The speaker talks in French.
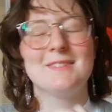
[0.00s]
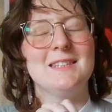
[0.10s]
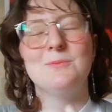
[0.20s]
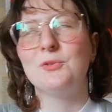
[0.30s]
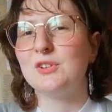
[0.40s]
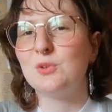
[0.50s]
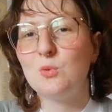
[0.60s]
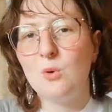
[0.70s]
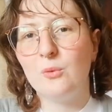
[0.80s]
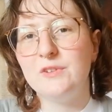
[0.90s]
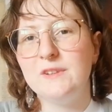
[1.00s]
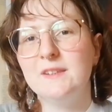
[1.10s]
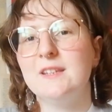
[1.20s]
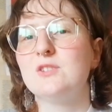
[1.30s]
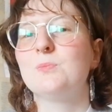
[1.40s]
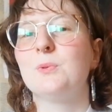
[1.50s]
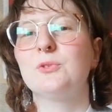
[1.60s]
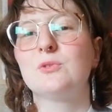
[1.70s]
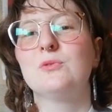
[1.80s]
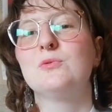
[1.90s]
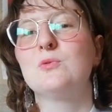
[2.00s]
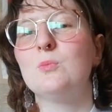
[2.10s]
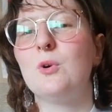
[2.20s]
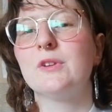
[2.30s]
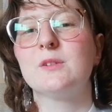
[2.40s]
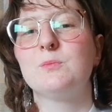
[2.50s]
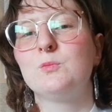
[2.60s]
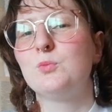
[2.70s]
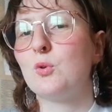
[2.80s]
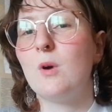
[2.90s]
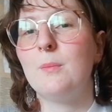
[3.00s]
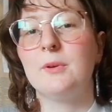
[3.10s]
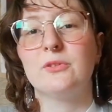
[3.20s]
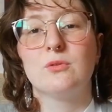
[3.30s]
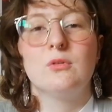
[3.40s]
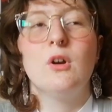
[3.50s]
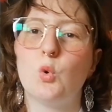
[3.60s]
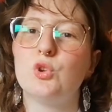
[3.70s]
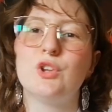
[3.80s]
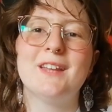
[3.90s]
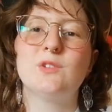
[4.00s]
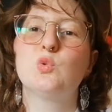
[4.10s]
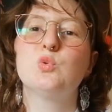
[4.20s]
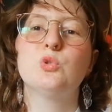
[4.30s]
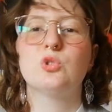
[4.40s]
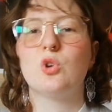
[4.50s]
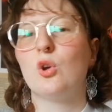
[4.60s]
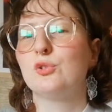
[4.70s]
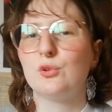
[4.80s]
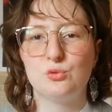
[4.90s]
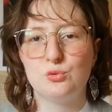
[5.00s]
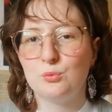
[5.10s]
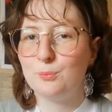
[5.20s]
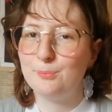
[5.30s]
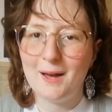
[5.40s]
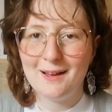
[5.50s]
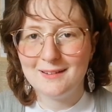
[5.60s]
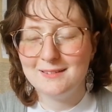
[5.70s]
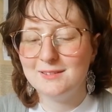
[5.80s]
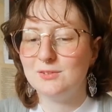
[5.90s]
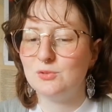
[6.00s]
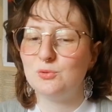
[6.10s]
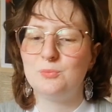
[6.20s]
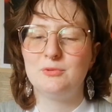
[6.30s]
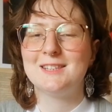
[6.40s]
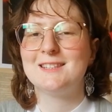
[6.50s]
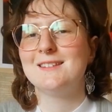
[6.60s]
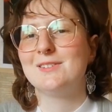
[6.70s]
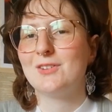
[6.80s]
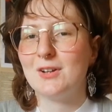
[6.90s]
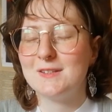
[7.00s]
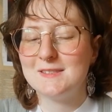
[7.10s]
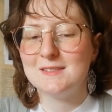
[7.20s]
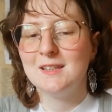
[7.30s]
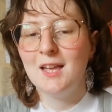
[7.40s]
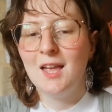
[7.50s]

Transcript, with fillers: il me fait trop envie et je pense que vous comprendrez pourquoi parce que on en a tous entendu parler depuis qu'il est sorti.